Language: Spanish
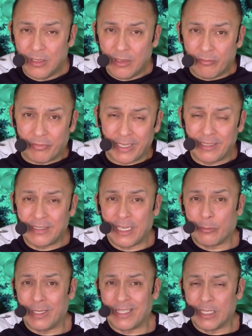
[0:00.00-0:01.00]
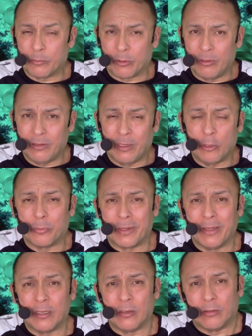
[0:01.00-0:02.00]
Frente a cualquier problema, lo
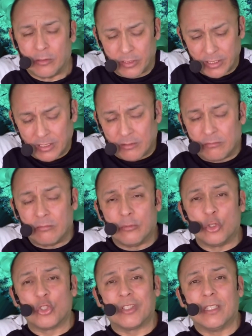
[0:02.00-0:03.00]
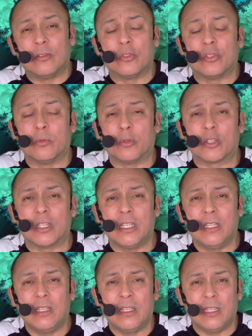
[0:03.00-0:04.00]
primero, oye, yo siento esto por
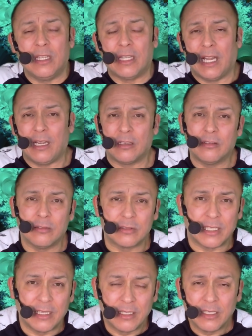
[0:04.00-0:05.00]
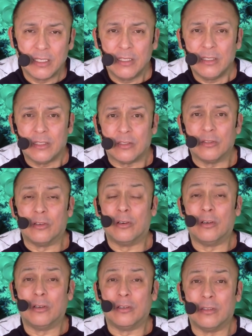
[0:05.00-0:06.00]
ti y tal. ¿no? sea,
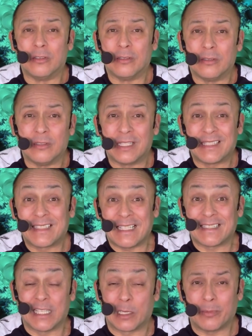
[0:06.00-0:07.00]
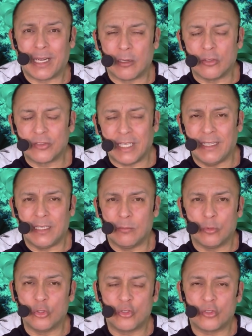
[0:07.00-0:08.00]
no eh, exacerbar los
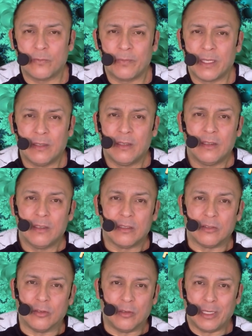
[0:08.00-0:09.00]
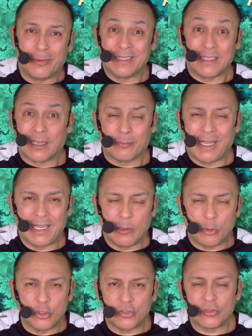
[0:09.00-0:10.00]
ánimos no levantar más la
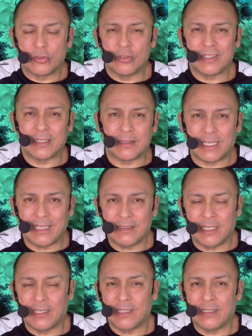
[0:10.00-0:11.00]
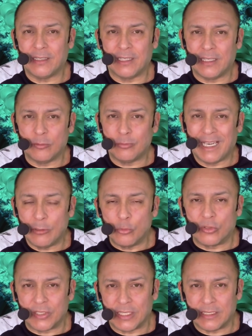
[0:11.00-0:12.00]
voz, no se trata de una
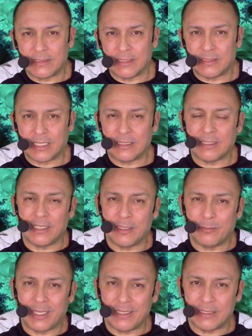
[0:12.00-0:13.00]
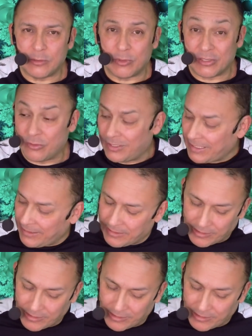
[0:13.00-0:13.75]
lucha, se trata además de situaciones que hay que